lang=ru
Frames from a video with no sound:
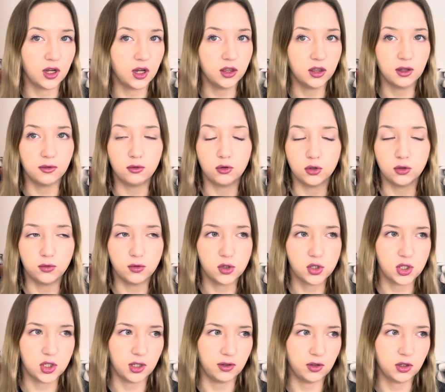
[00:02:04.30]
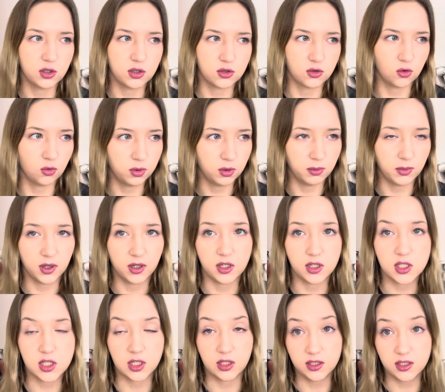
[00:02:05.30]
одного-двух человек из группы могли
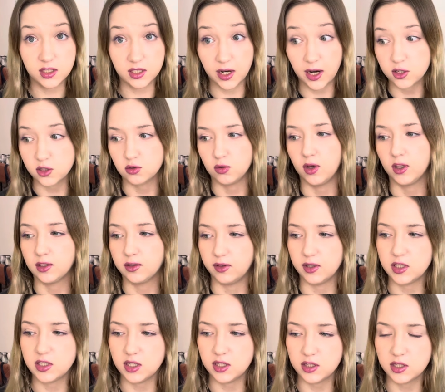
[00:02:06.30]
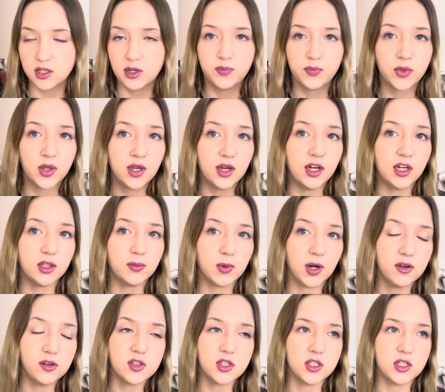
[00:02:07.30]
сразу отхватить,
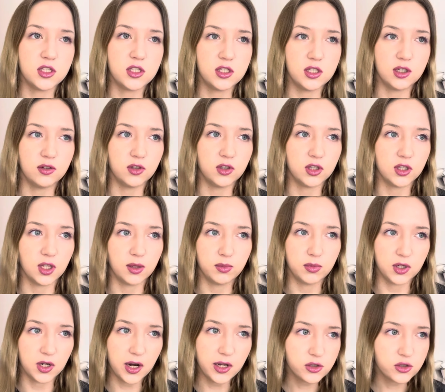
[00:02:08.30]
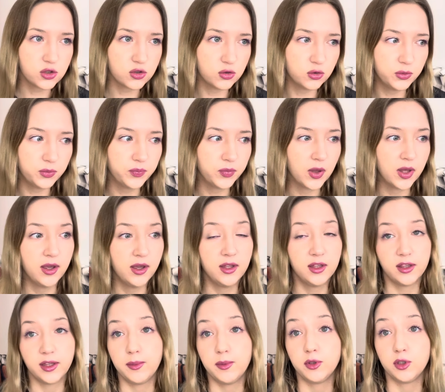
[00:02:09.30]
отправить ассистировать на операцию.
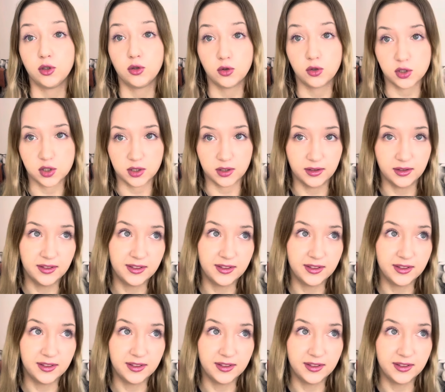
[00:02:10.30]
Там это тоже